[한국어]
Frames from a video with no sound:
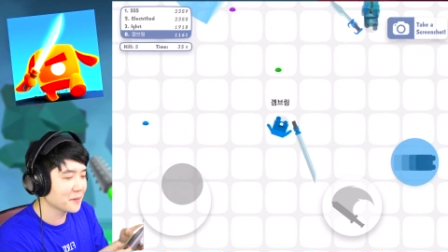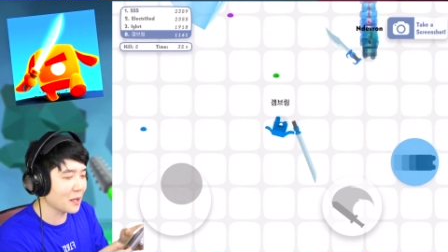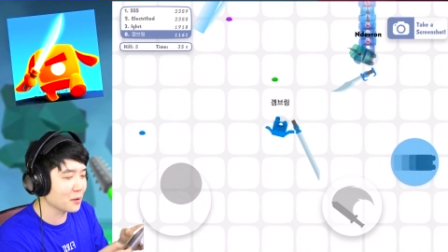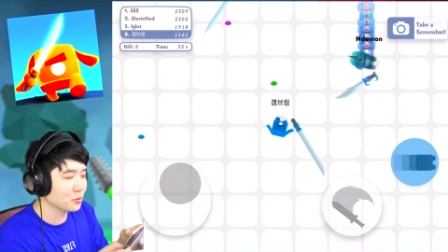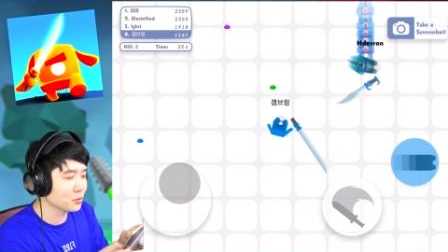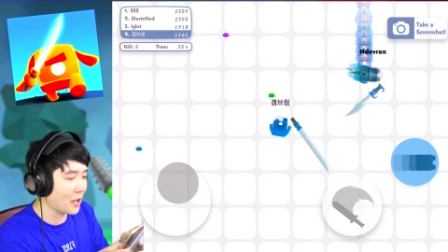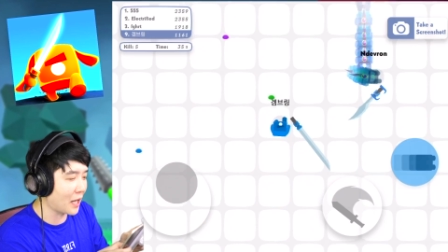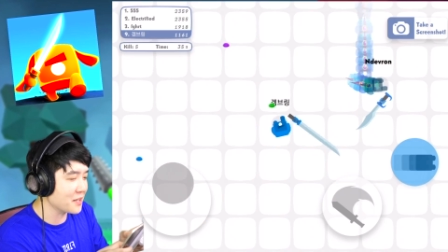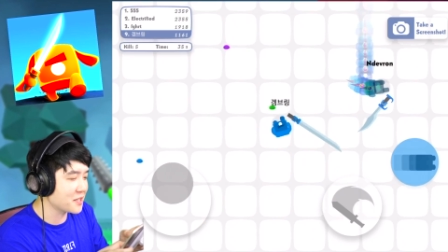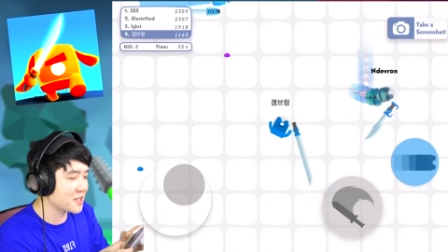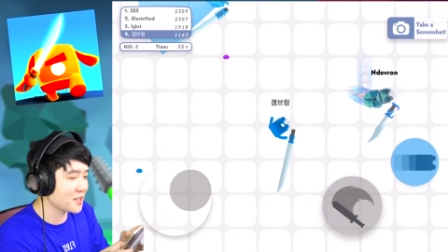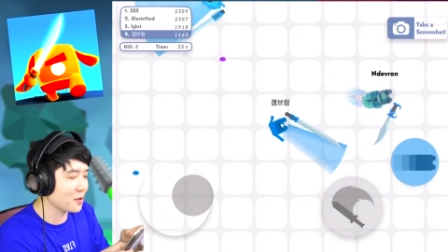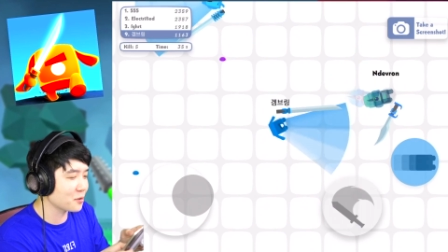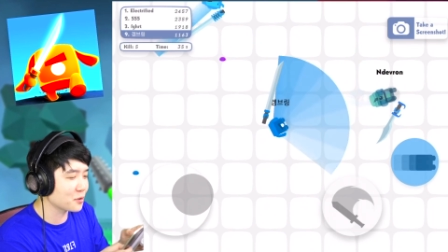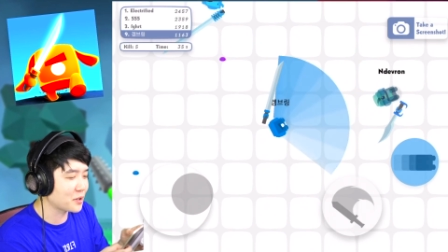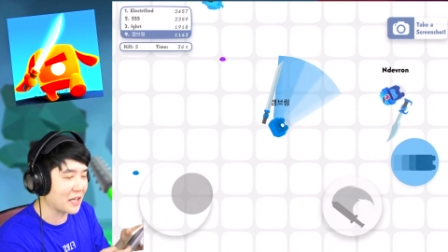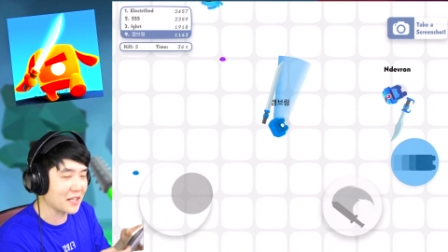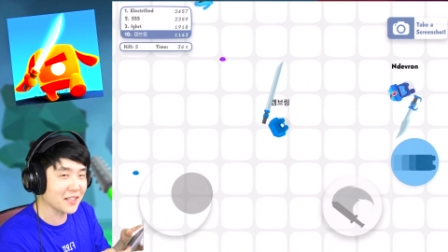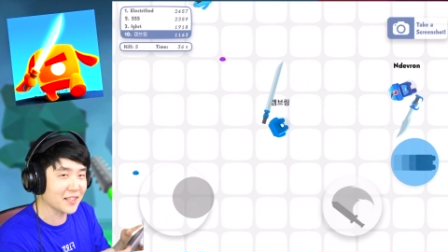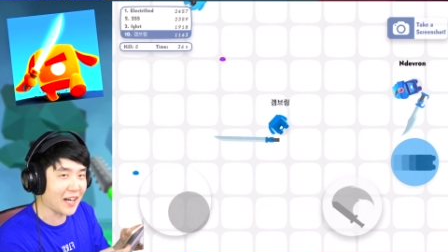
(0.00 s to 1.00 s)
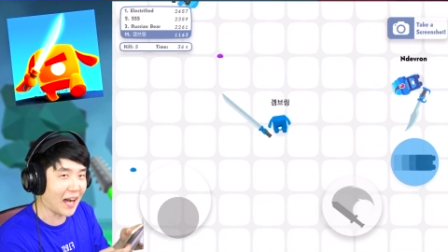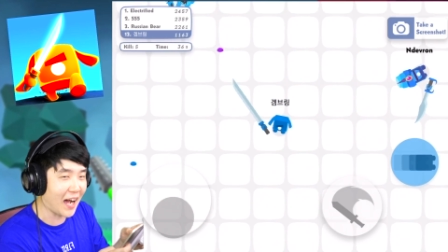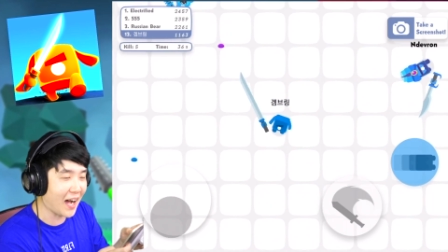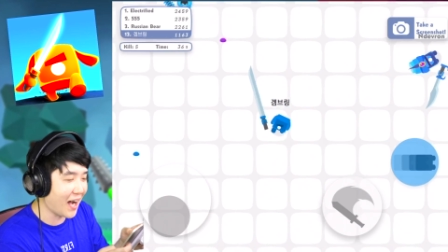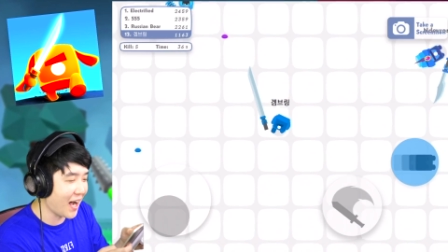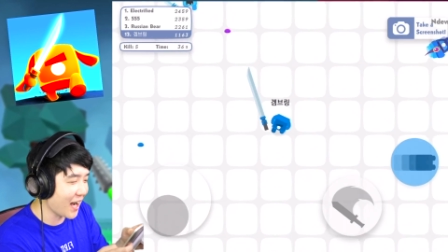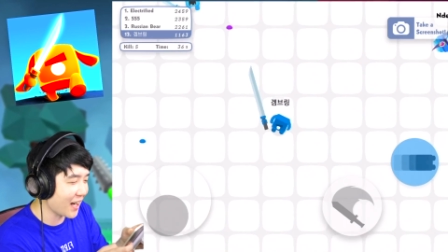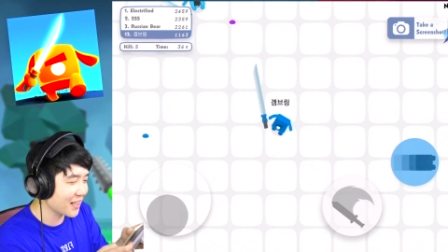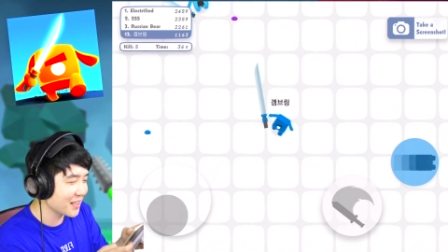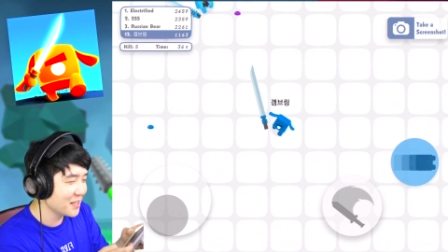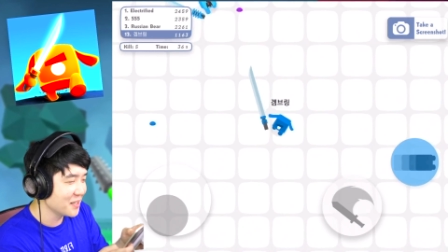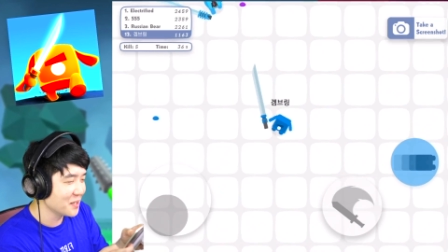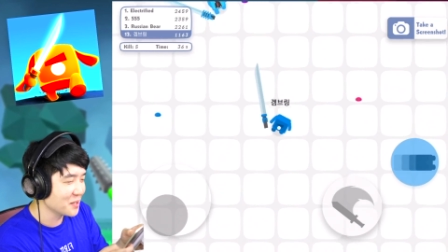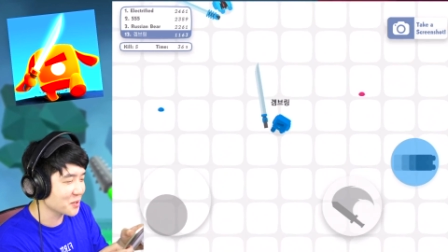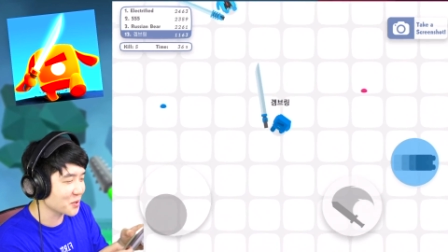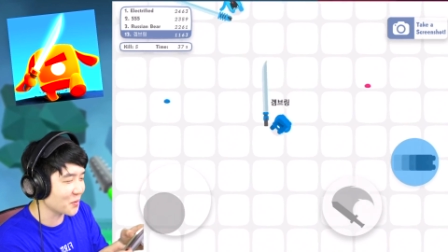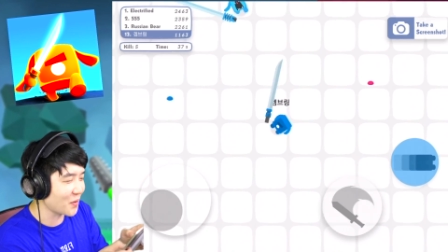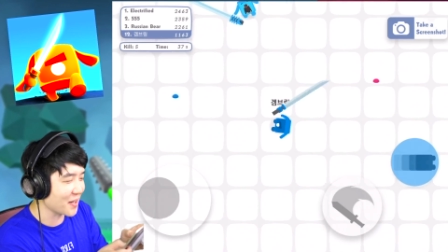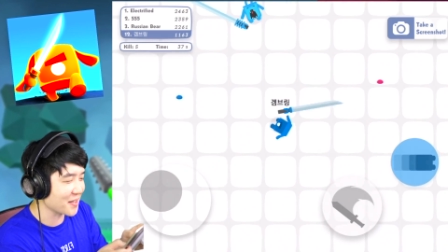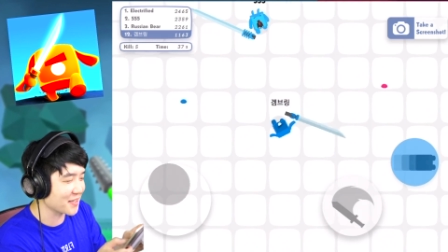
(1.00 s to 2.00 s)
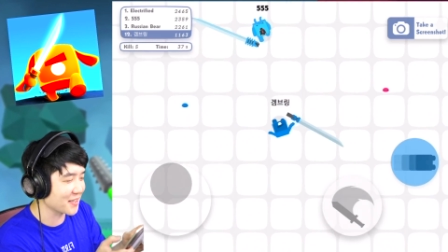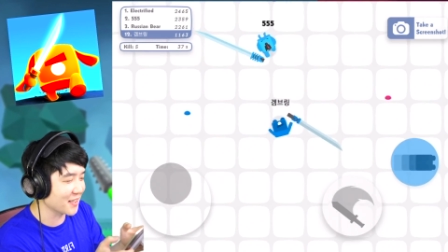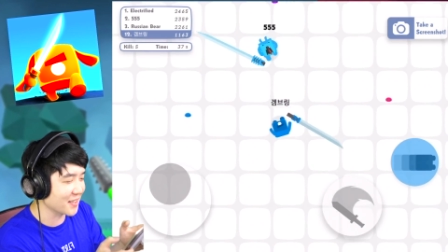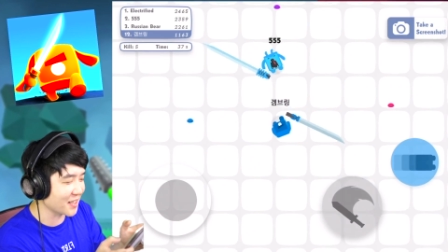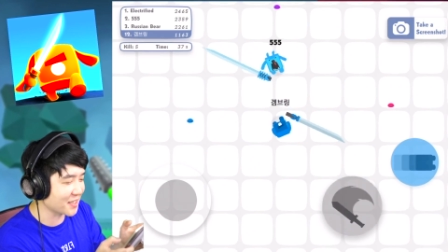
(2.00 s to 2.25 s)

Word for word: 나 눈 안 찔러도 되는 각? 좋았어.